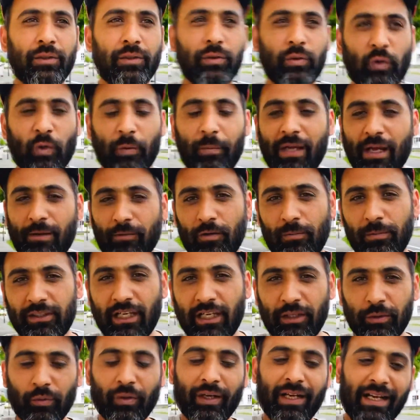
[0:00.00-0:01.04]
तो मैं आपको बता
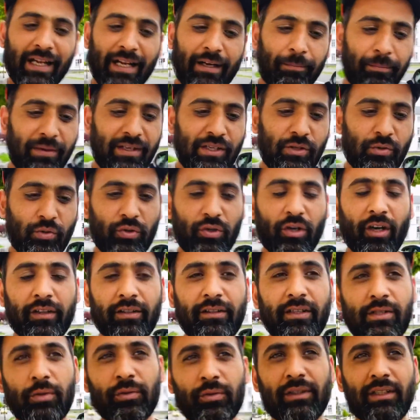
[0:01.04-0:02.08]
दूँगी यहाँ पे जो
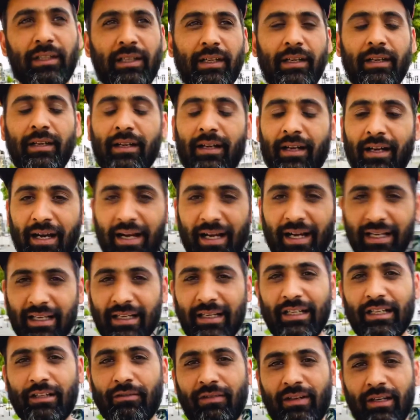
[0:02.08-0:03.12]
डॉक्टर्स होते हैं हाईली
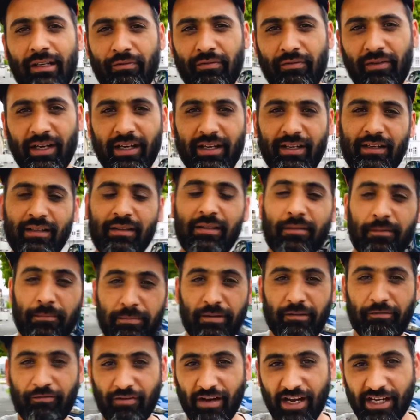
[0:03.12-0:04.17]
क्वालिफाइड
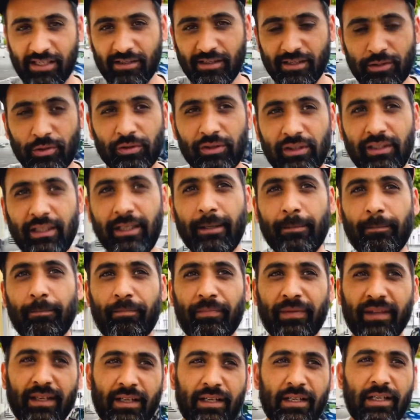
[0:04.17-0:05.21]
प्रोफेशनल्स होते हैं
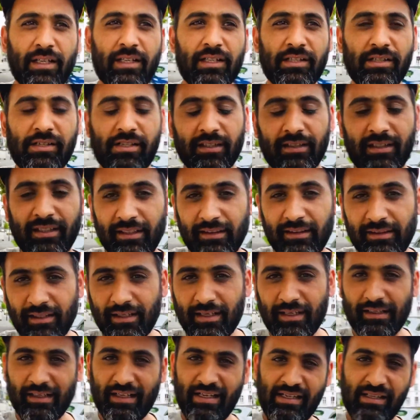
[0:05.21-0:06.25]
जदीद तरह
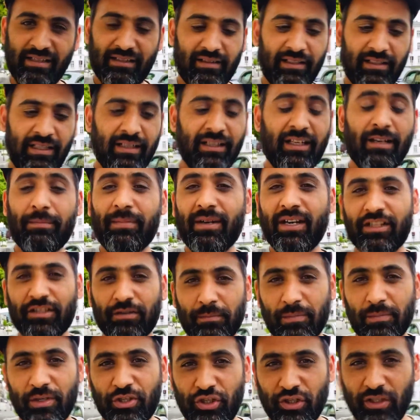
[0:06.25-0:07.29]
की इन, इनके पास
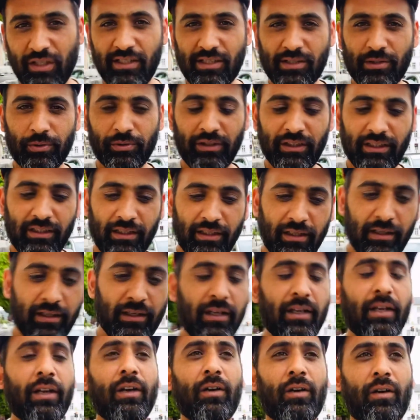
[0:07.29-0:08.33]
मशीन्स होती हैं
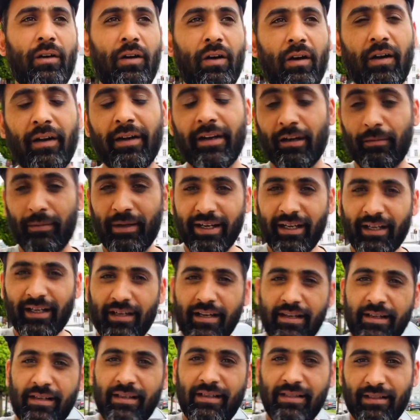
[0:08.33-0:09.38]
और हमारे
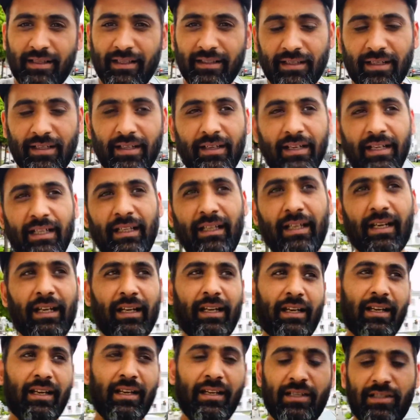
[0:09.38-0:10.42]
कंट्रीज़ की तरह नहीं है
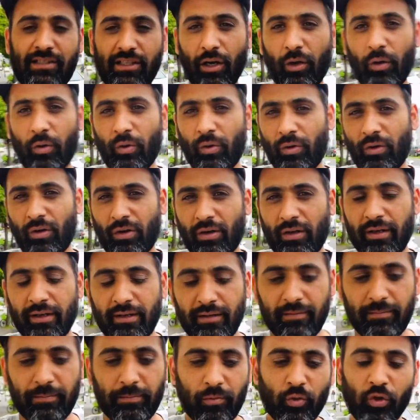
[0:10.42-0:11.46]
कि जाओ और
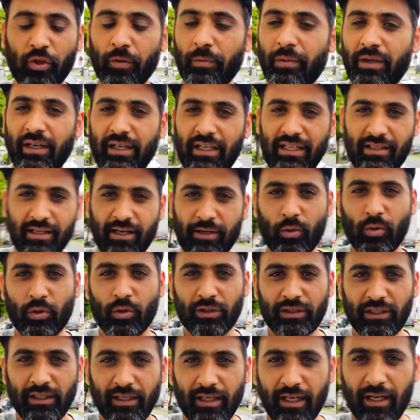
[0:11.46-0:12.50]
कोई भी टीका ठोक
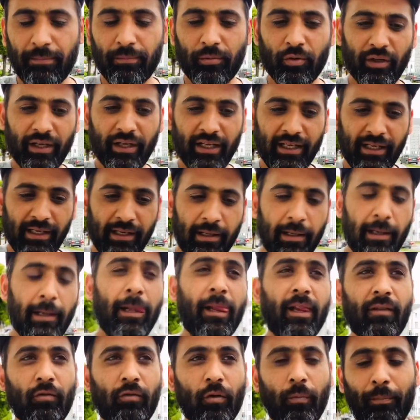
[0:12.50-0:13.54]
देंगे आपको नहीं
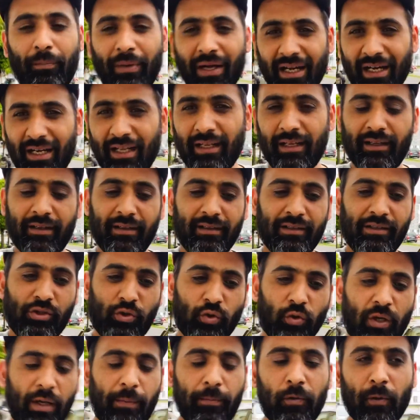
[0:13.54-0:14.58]
वो पहले जो
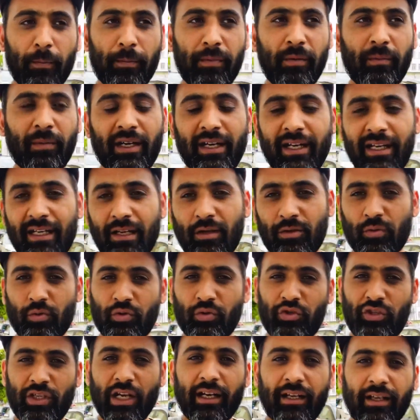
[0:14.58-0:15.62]
आपको बीमारी है उसको
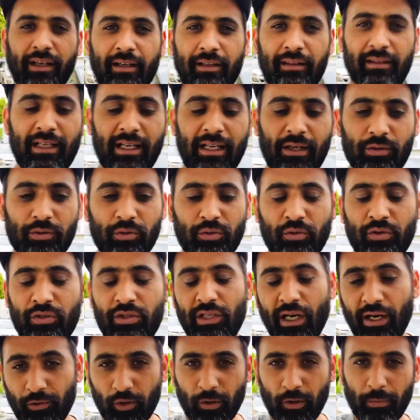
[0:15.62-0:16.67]
चेक करते हैं उसको
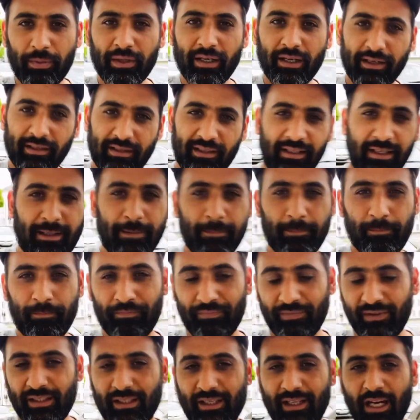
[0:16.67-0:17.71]
जड़ को पकड़ते
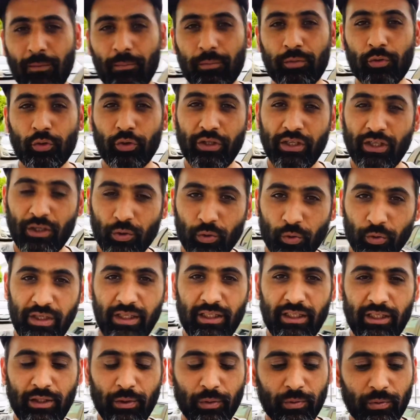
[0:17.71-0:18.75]
हैं कि आपको ये हुई
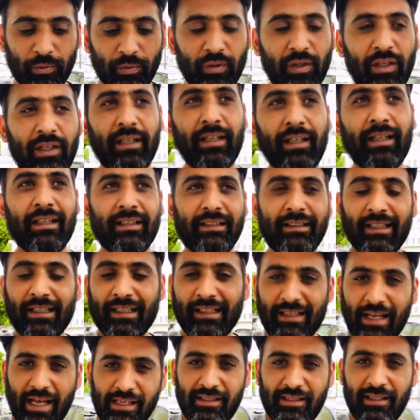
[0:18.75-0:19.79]
क्यों ये
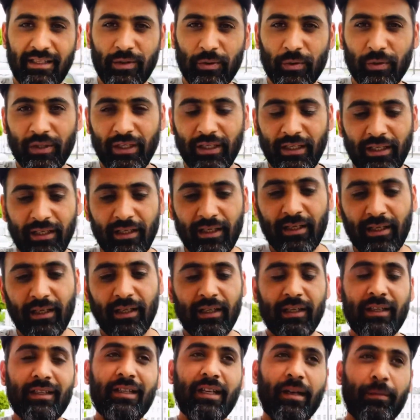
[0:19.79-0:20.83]
कैसे हुई
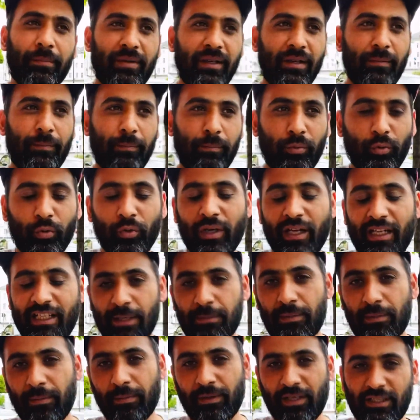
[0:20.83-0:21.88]
या फिर पूरा
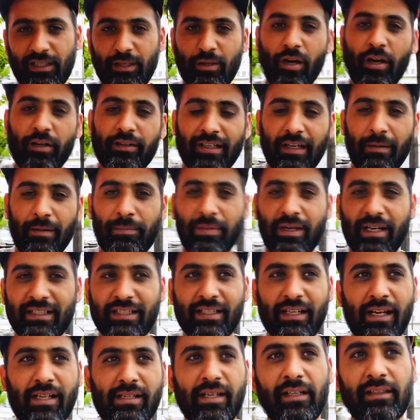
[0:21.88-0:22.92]
जब आप किसी डॉक्टर के पास
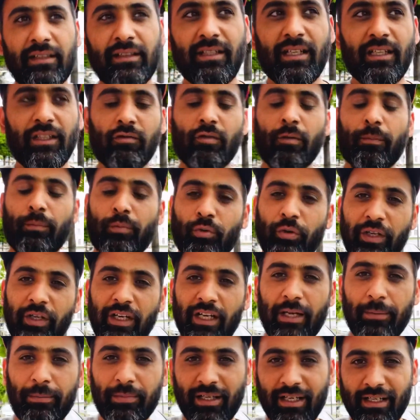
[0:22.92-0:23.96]
यहाँ जाते हैं तो वो पूरी
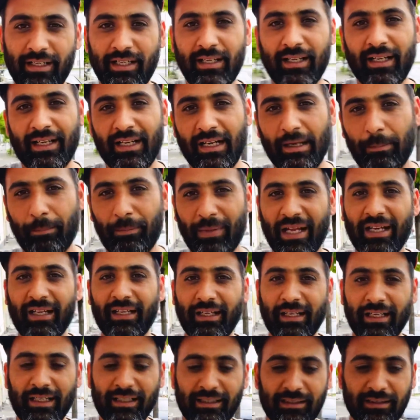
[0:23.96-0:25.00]
आपकी डिटेल पहले
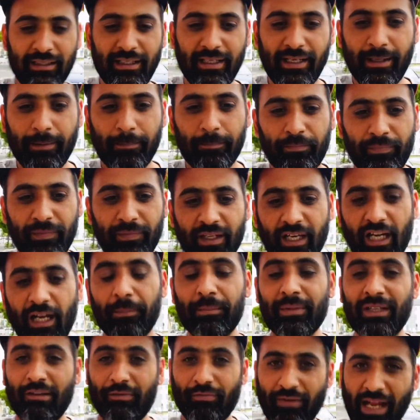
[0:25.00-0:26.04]
लिखते हैं
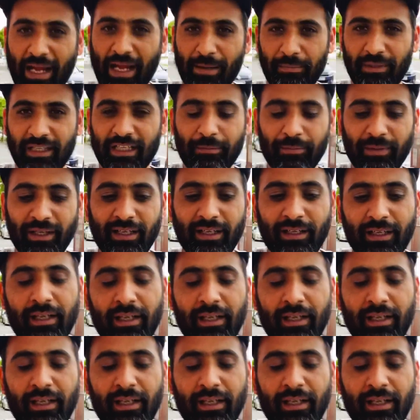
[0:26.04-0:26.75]
आपकी फैमिली में